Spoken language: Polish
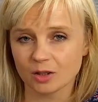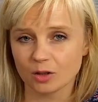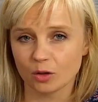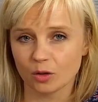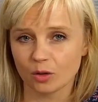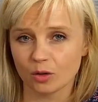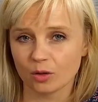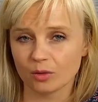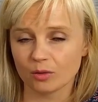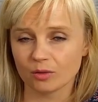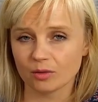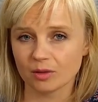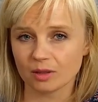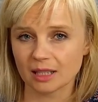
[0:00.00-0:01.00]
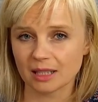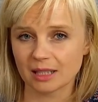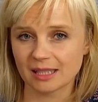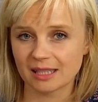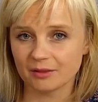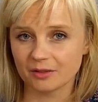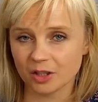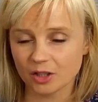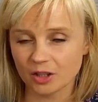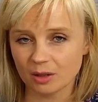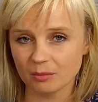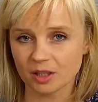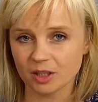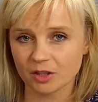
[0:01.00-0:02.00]
to
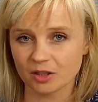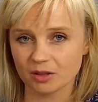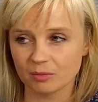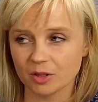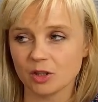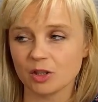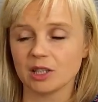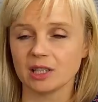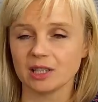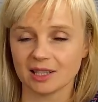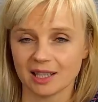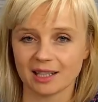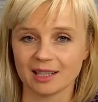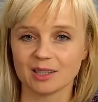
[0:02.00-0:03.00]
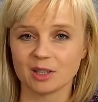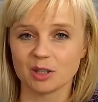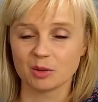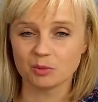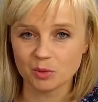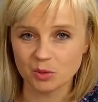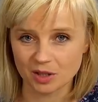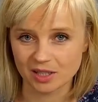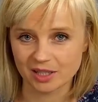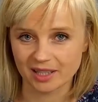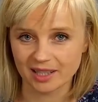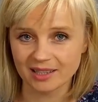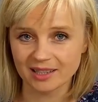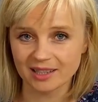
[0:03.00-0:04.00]
zawieszamy nasze myśli na chmurce